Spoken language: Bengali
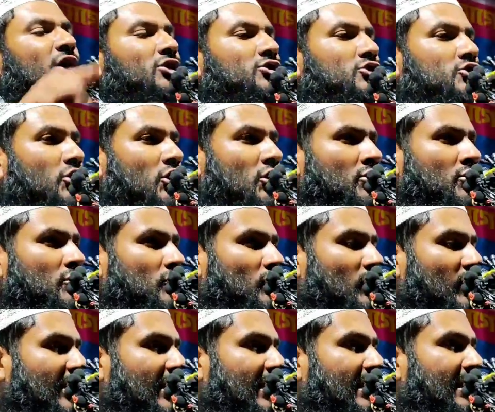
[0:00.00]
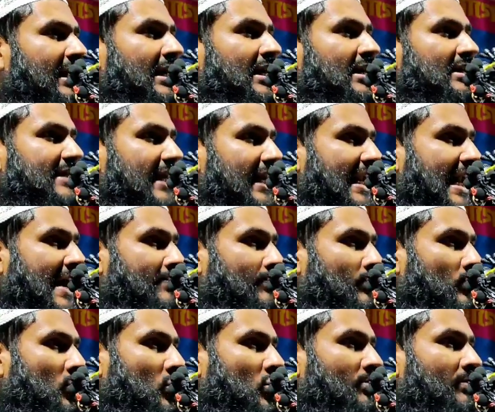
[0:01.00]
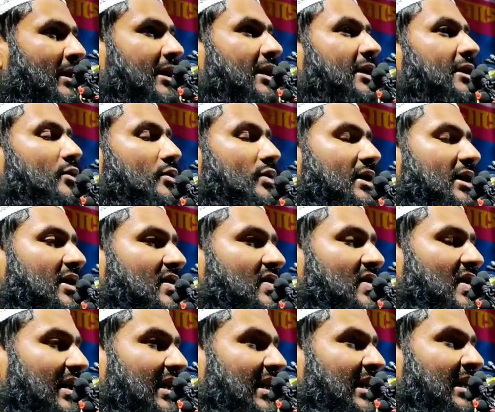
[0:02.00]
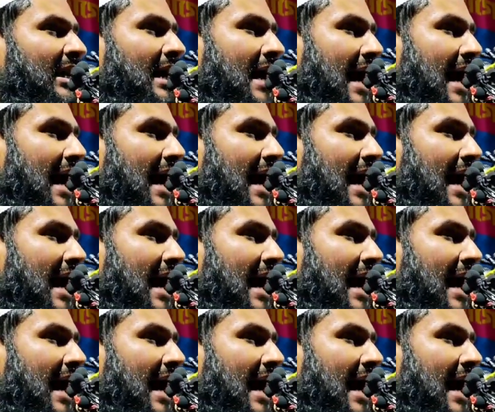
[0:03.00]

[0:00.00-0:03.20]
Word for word: জ্ঞান অর্জন করে যারা মুমিন হয়েছে